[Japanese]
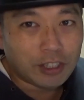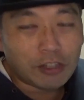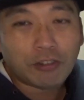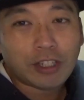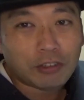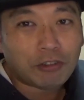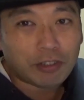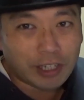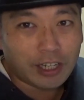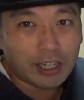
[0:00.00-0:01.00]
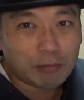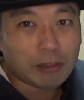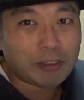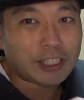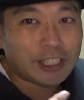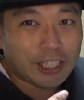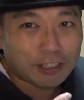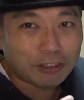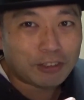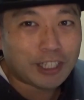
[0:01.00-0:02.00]
いろんなところからまあ私が
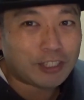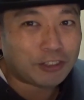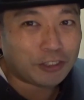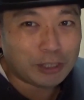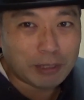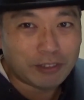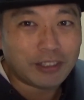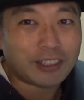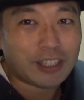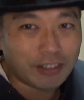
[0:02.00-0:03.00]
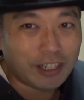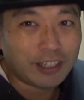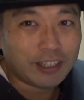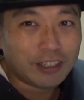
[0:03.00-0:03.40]
その中の一人でもあるんですけどね